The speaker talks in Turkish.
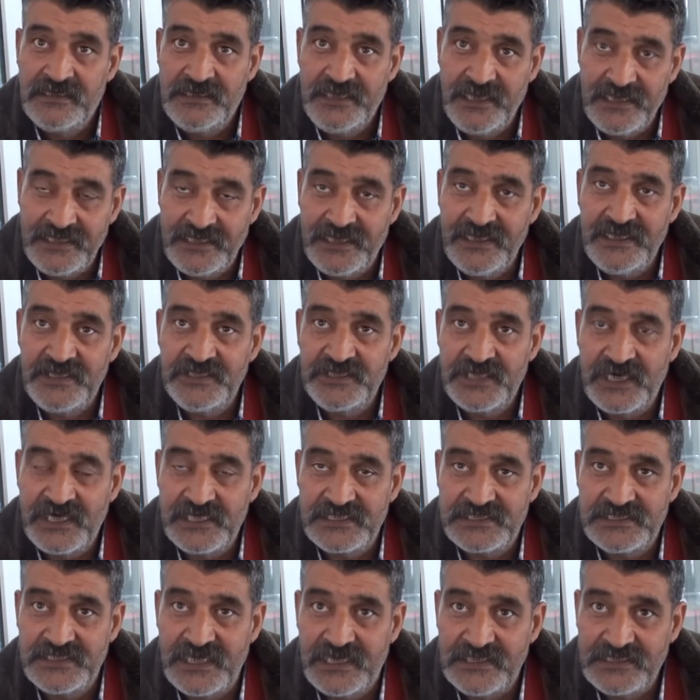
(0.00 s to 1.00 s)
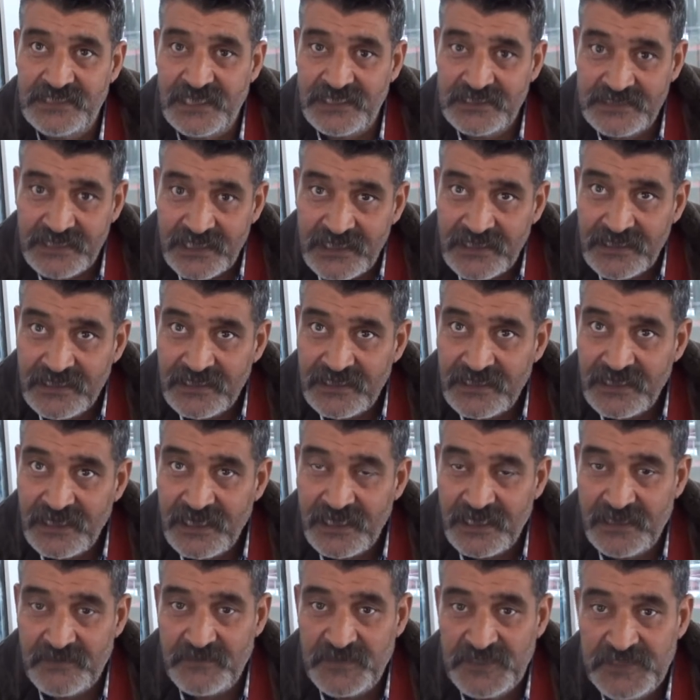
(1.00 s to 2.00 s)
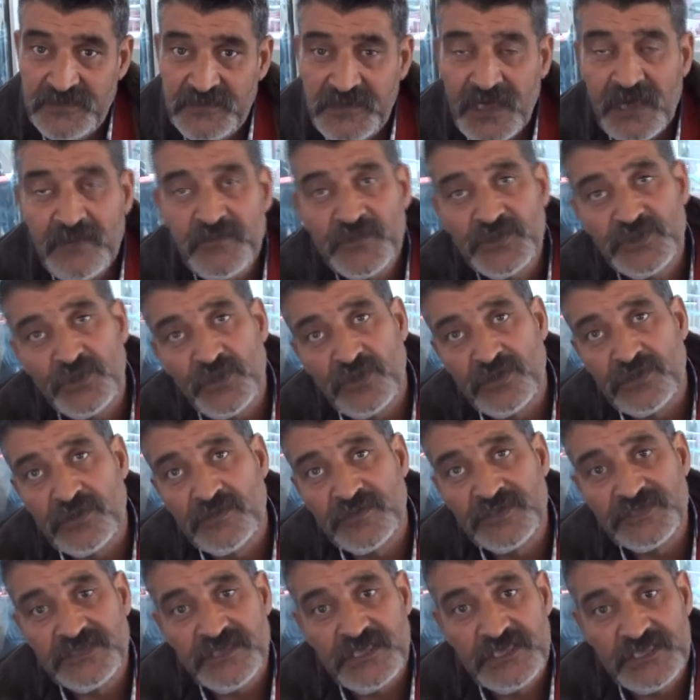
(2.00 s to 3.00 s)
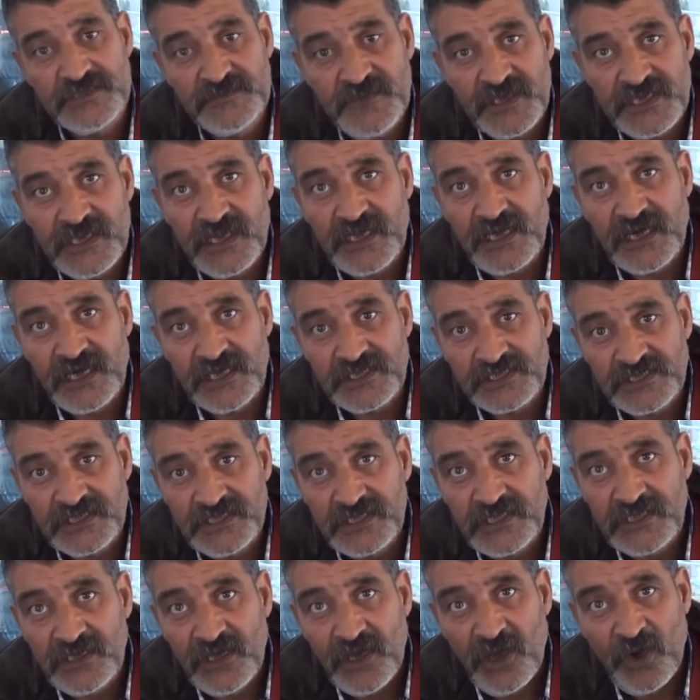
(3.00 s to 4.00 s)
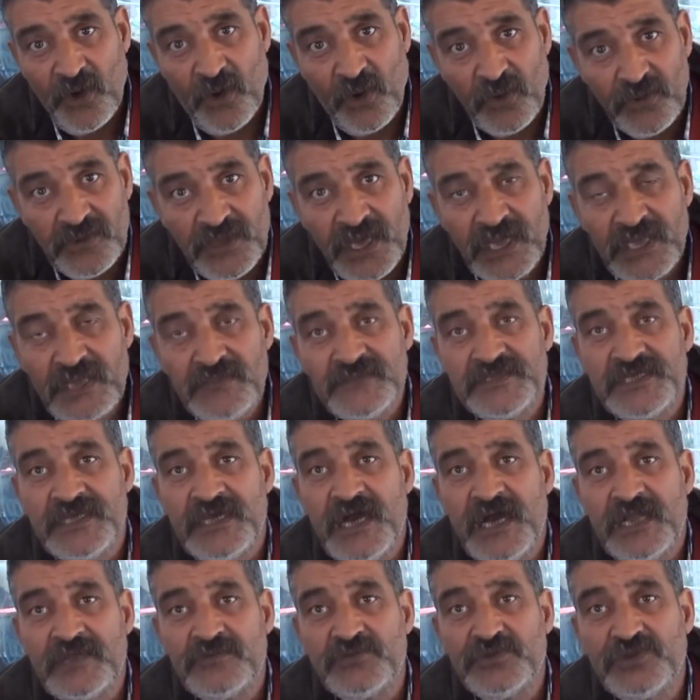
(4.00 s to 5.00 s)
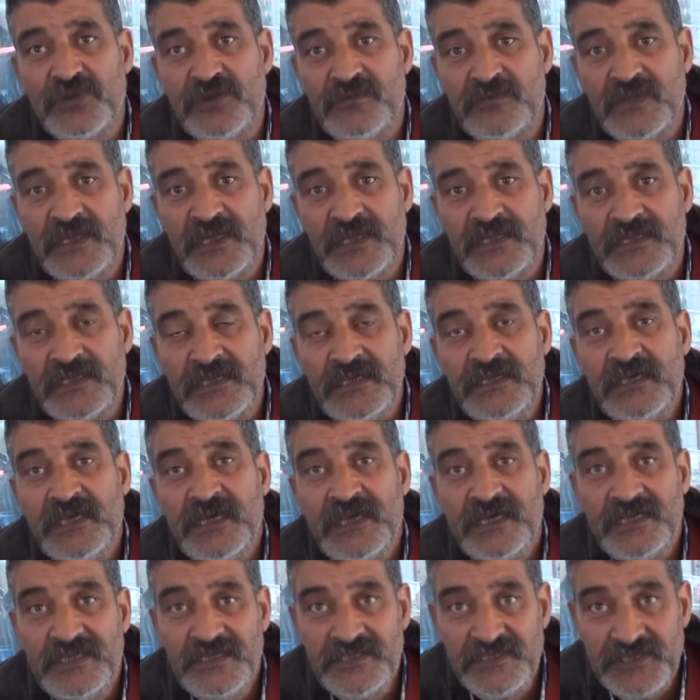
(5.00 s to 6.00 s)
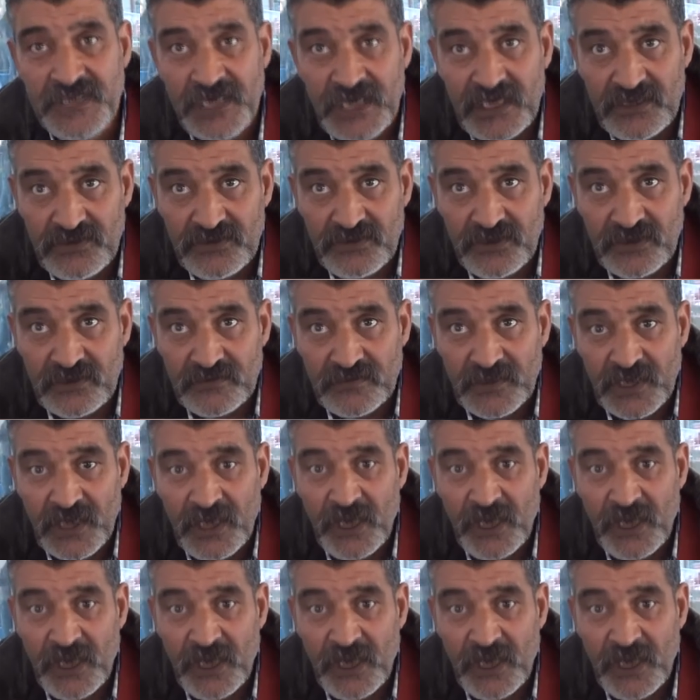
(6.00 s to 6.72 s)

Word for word: yetkili şahıslardan da bizim yapmış olduğumuz hizmete karşılık onlar da bize yardımcı olmalarını rica ediyorum.